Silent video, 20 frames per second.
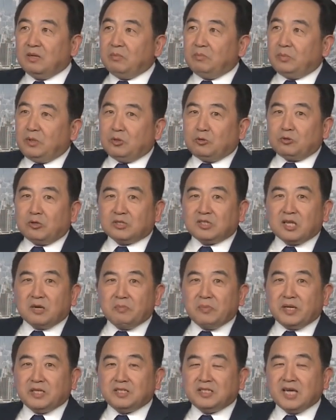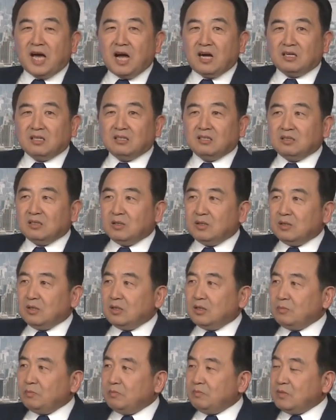比如说邓炳强
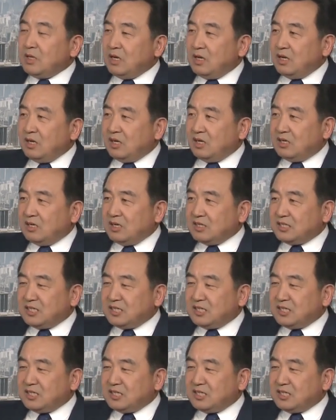和